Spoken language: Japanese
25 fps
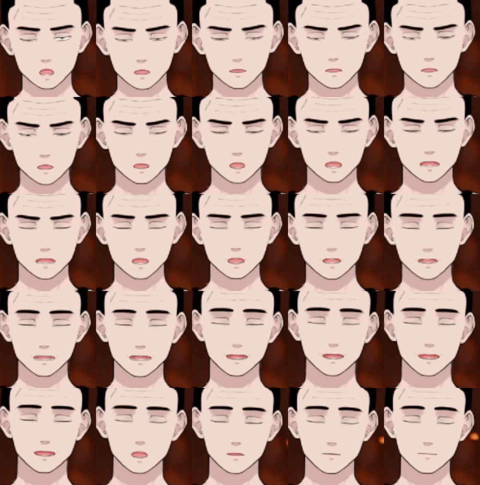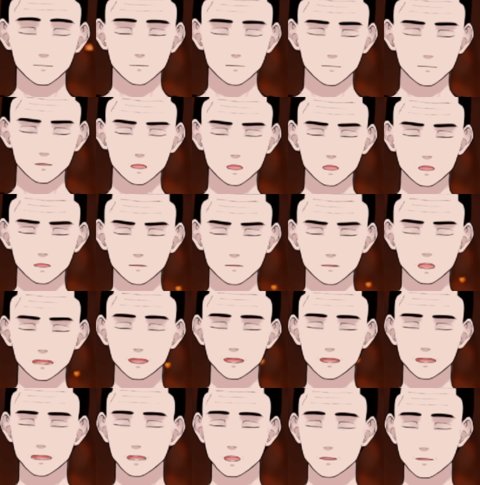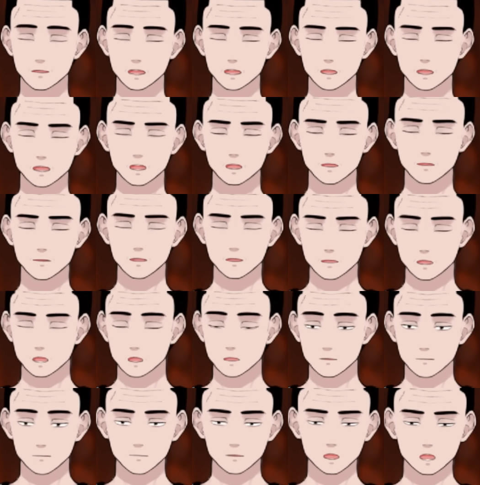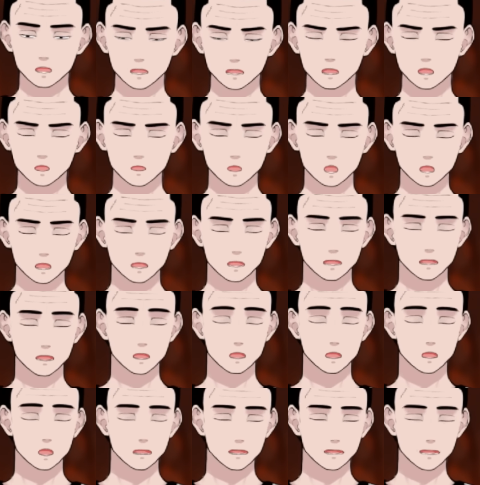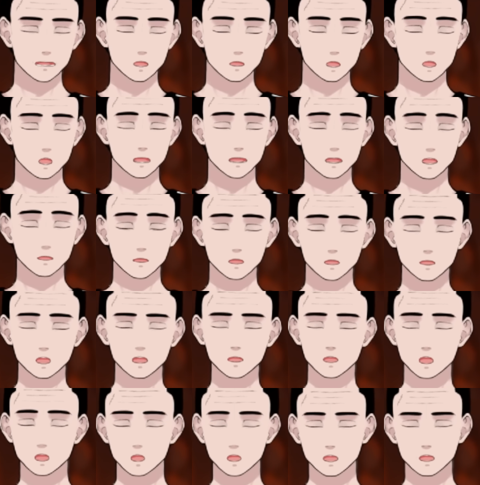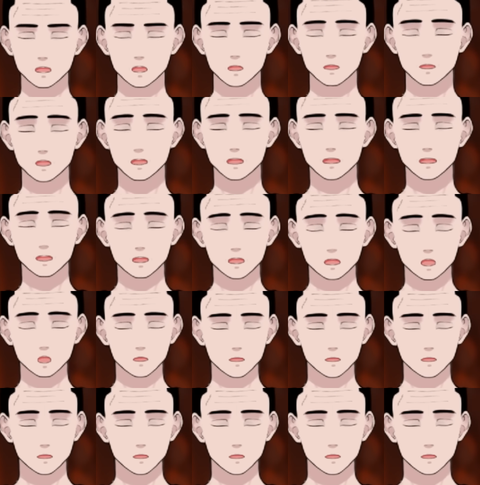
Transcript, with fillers: 鼻から。裁判なんてね、もう勢い任せてやっちゃったのかもしれませんけど、